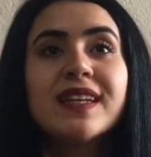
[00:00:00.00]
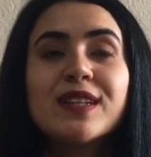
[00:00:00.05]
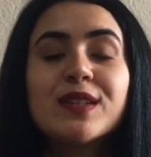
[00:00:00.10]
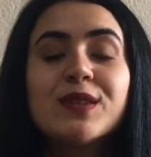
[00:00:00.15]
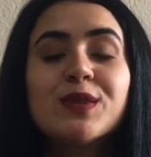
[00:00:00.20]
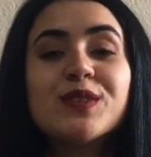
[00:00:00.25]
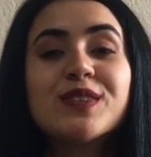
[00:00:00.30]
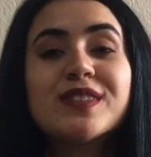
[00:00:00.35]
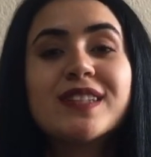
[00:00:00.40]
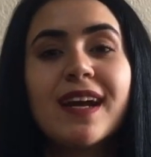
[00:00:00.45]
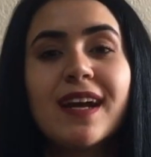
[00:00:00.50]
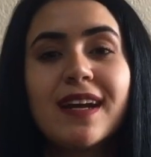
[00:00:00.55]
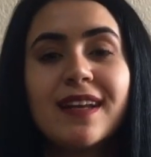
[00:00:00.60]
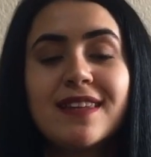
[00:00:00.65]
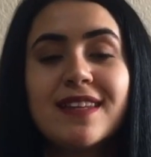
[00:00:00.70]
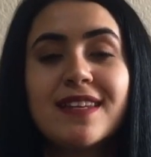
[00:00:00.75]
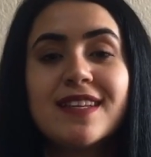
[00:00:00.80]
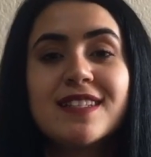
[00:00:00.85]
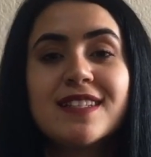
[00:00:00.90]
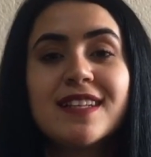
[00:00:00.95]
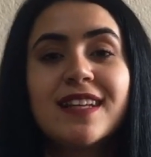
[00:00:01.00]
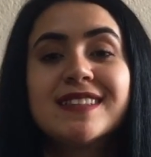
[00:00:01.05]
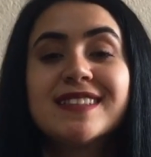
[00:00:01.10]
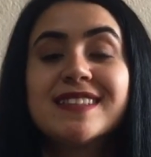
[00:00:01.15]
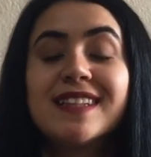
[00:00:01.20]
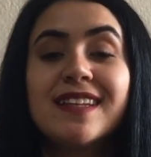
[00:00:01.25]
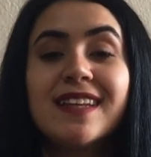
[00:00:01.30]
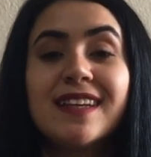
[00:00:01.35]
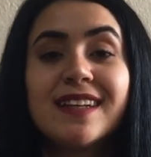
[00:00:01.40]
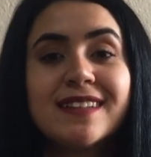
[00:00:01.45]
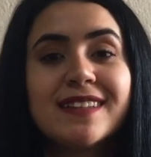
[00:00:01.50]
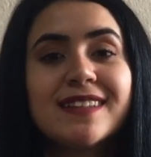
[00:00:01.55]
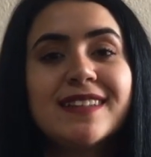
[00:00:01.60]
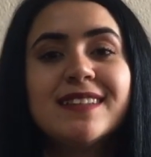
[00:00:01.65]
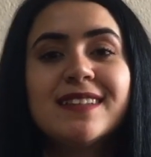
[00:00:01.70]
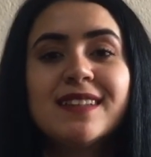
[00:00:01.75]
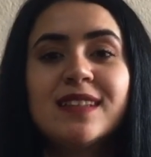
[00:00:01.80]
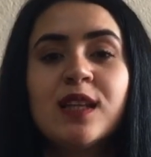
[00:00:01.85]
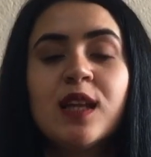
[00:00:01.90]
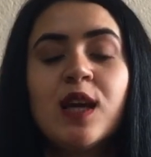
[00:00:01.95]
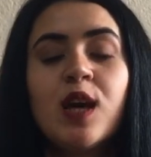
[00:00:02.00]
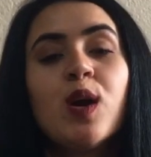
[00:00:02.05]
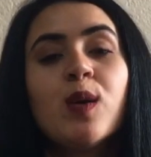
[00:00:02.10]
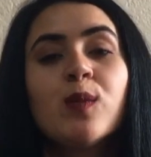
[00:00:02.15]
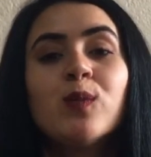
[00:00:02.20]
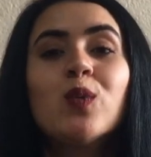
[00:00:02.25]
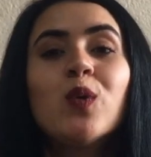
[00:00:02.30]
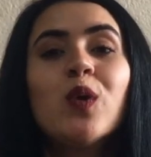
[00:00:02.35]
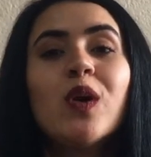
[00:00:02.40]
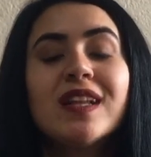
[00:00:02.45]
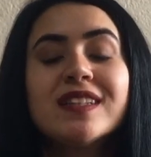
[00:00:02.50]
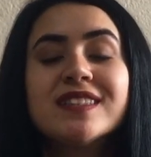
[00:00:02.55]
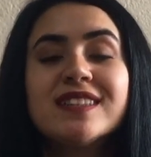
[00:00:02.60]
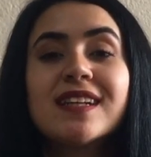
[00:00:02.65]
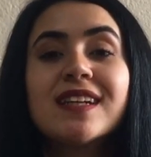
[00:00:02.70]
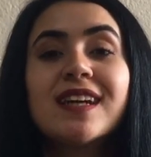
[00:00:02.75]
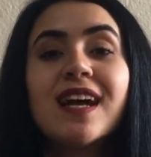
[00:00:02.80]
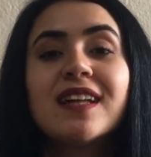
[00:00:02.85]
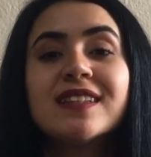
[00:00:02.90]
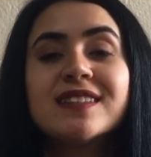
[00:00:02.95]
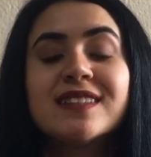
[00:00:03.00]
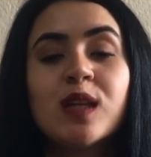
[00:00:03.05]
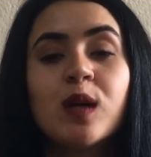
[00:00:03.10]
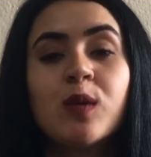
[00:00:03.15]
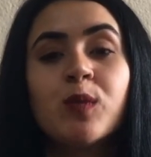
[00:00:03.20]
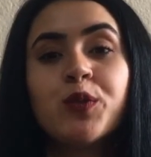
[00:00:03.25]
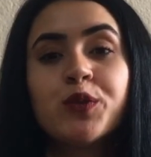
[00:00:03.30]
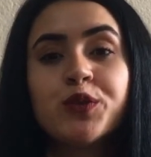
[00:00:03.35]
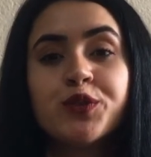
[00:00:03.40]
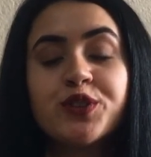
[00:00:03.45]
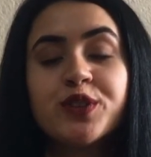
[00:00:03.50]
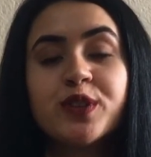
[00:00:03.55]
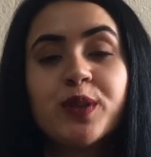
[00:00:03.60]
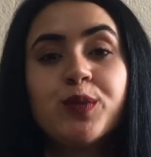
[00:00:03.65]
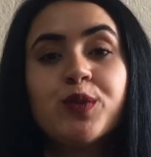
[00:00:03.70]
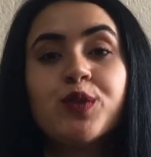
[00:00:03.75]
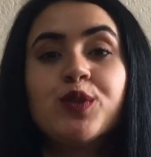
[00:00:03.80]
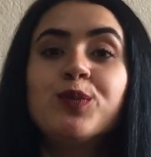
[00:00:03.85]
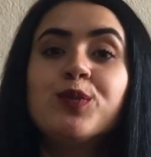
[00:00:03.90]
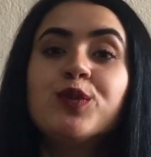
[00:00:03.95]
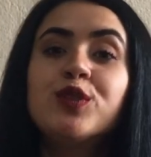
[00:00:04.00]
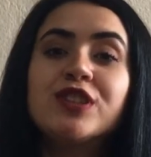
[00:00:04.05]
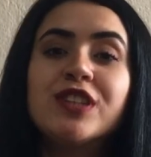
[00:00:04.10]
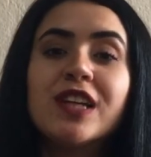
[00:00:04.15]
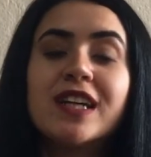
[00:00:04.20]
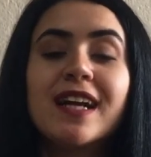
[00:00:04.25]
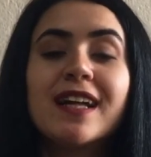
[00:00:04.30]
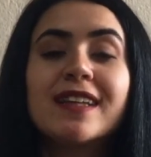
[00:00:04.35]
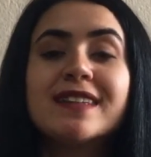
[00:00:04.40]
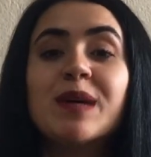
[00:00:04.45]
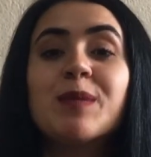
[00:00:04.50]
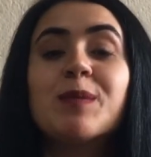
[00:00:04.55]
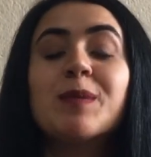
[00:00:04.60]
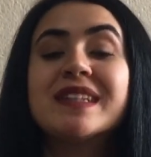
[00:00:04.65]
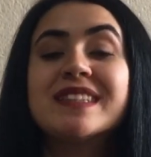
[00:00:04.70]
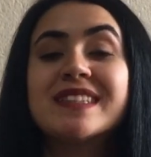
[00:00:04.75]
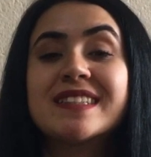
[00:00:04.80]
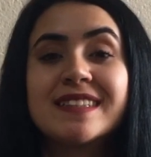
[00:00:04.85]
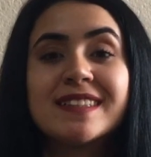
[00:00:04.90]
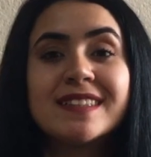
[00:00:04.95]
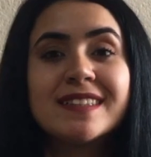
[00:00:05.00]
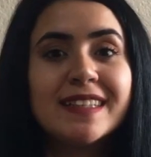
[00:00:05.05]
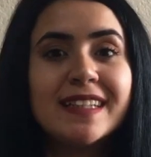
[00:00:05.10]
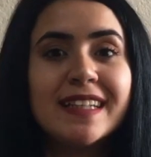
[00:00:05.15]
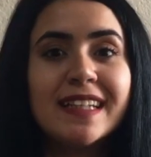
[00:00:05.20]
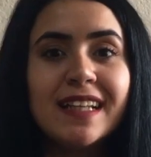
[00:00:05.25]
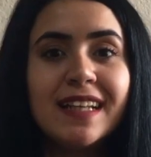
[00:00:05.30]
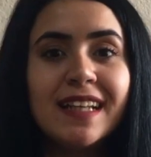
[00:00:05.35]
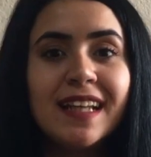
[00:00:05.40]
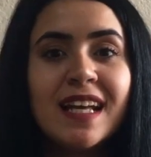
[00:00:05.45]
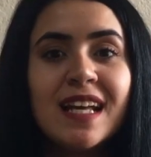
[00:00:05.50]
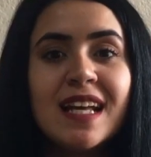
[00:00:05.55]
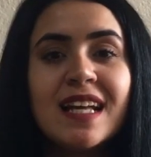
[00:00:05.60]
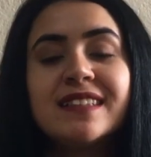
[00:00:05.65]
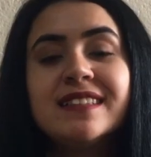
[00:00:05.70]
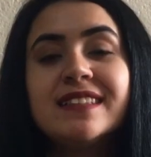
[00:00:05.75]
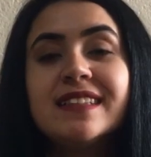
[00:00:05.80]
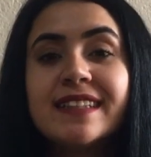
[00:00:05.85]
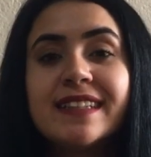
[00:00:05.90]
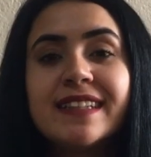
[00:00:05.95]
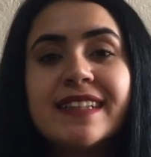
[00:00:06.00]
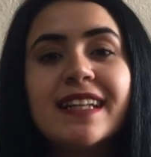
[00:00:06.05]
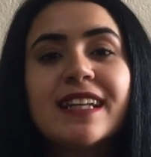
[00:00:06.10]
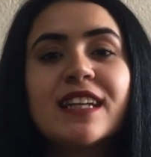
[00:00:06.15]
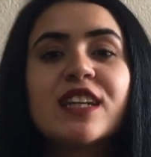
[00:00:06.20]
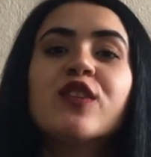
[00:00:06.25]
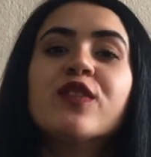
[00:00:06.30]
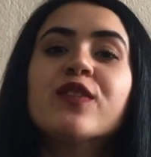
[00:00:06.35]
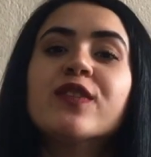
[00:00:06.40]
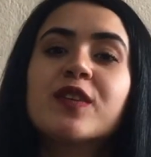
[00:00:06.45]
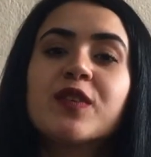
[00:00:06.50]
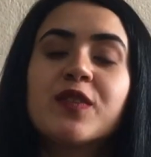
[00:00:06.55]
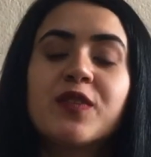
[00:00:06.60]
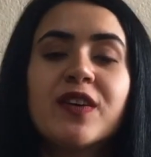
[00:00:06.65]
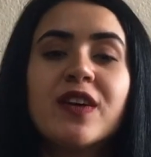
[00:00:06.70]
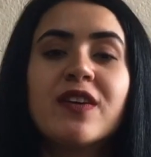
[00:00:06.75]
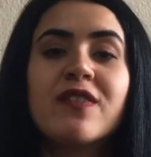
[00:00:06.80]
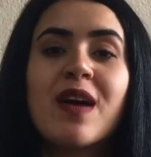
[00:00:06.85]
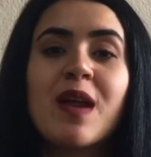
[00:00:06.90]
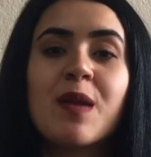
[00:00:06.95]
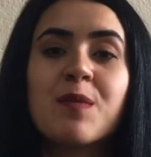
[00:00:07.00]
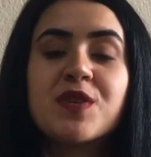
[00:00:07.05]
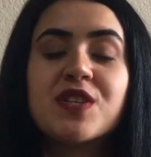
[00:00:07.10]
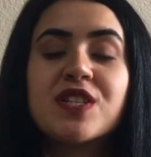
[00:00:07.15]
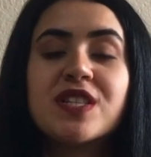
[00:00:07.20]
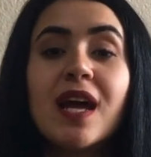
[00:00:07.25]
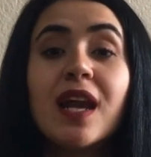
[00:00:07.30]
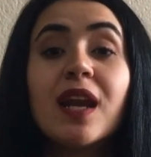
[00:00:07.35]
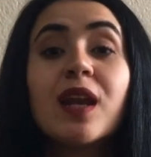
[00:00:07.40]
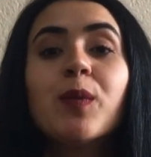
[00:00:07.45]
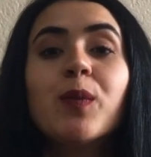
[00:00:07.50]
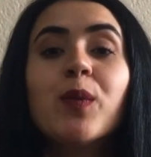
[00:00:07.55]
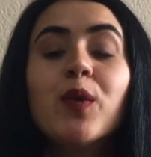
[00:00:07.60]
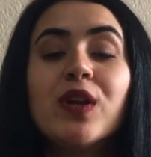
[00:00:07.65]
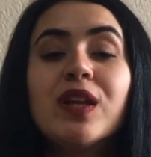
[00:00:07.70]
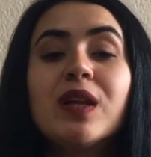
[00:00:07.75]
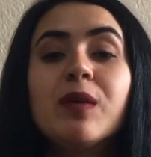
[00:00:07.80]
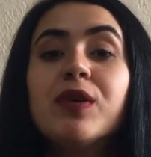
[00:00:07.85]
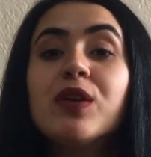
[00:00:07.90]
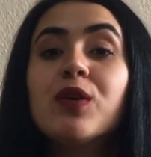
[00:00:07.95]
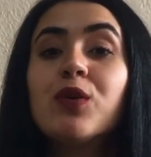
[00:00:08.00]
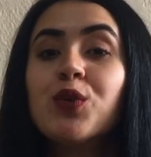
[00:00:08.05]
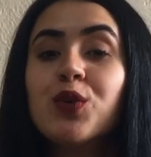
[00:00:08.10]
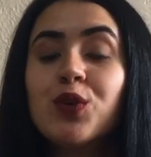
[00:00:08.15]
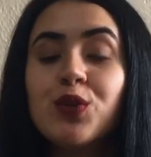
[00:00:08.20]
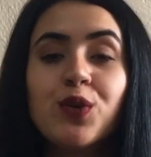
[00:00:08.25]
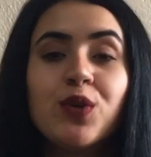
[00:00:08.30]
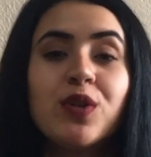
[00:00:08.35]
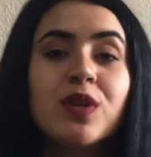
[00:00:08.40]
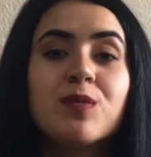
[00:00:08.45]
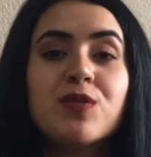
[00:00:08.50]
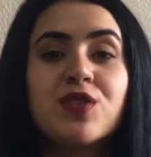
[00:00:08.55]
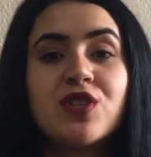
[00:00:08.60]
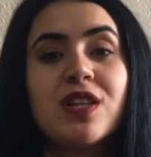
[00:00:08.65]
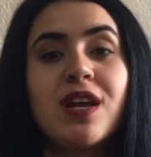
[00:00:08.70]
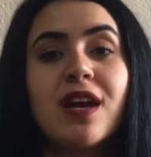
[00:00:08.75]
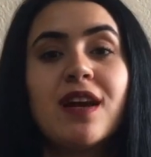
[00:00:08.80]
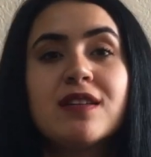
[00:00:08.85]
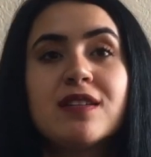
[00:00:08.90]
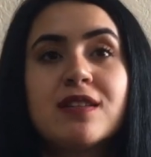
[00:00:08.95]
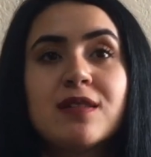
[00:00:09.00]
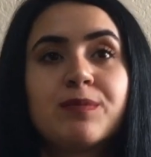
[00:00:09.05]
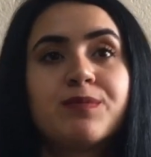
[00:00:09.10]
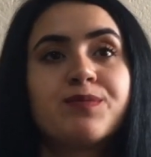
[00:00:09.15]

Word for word: Kurt kardeş, sen haklıydın. Bu alçak aslan postuna bürünmüş çakaldan başkası değil. Tilkiyle kafa kafaya vermişler. Böyle bir oyun oynamışlar.